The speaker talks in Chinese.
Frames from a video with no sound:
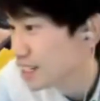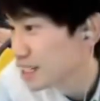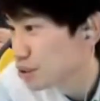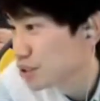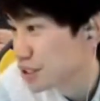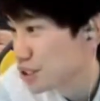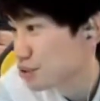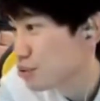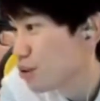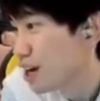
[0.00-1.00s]
用成绩
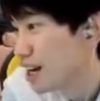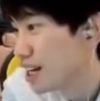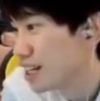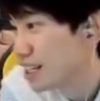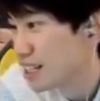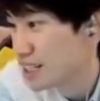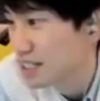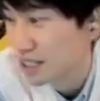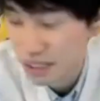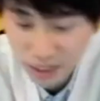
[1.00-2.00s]
说话。
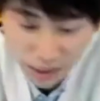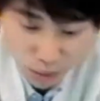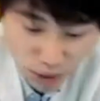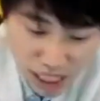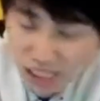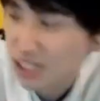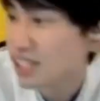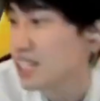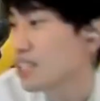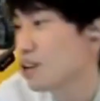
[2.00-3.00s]
我打职
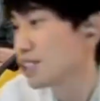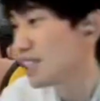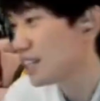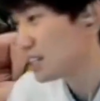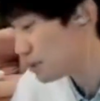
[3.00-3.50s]
业到现在，你